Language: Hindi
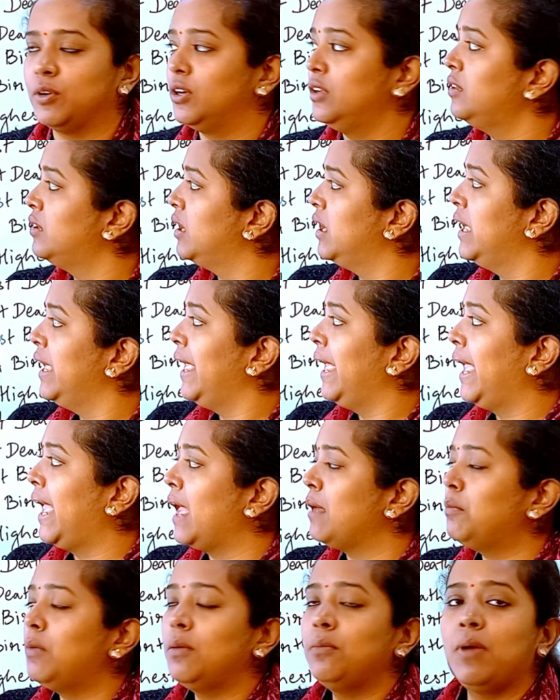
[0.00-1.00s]
बर्थ
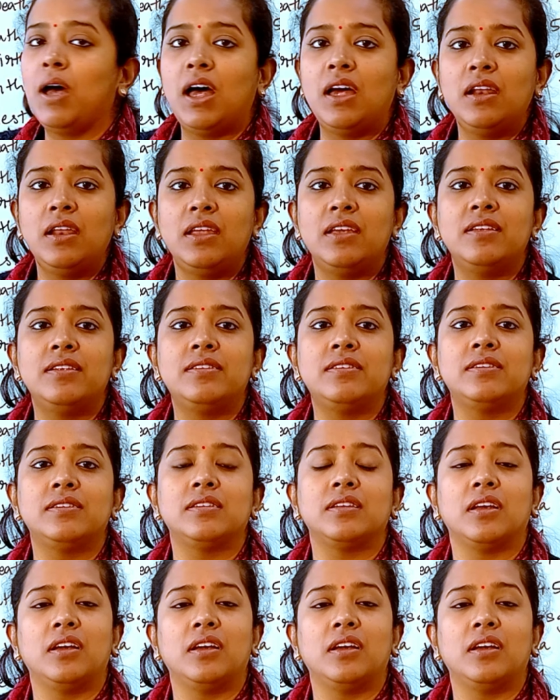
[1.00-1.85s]
एम एम आर इज़